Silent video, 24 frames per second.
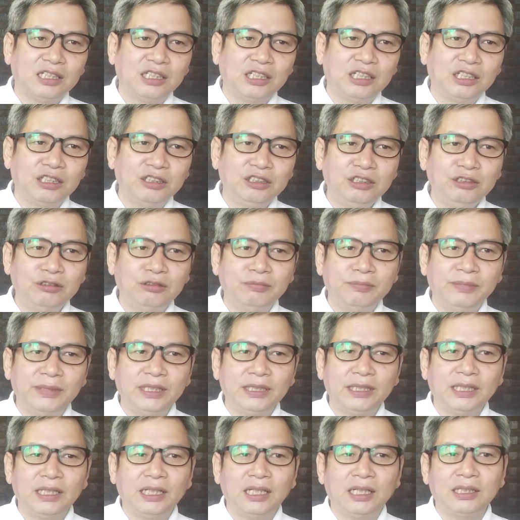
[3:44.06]

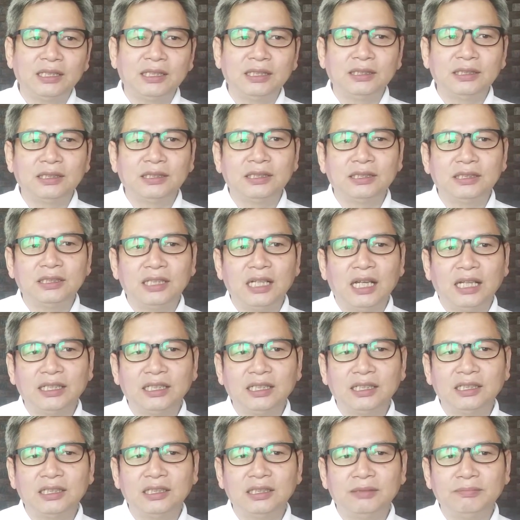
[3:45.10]
그리움에게 가는 그
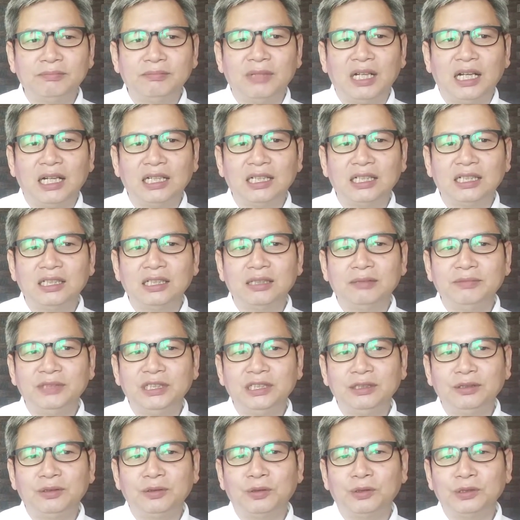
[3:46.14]
한 걸음 한
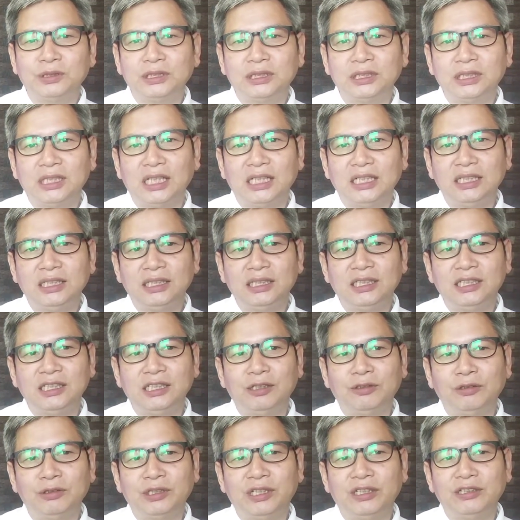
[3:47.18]
걸음이 고스란히
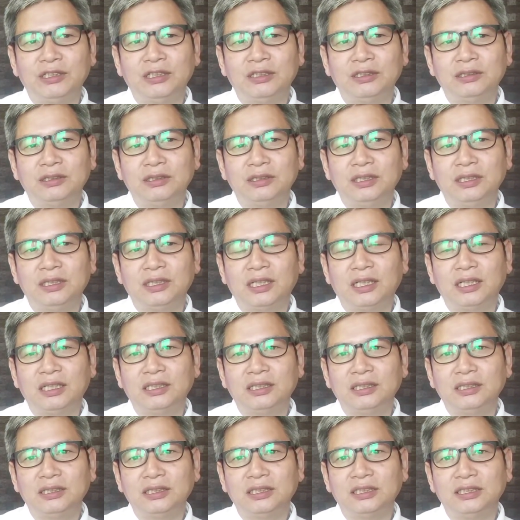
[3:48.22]
기록되어
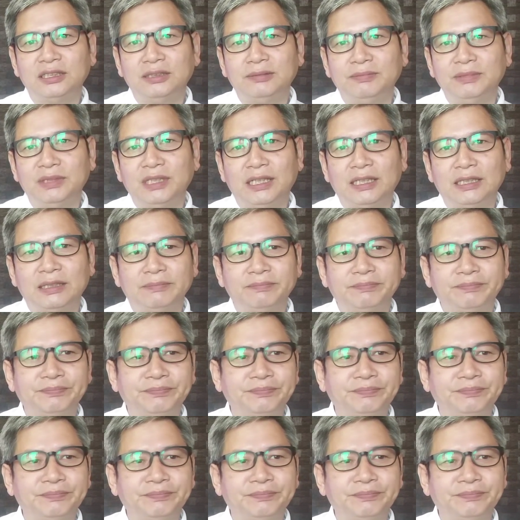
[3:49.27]
있다는 것입니다.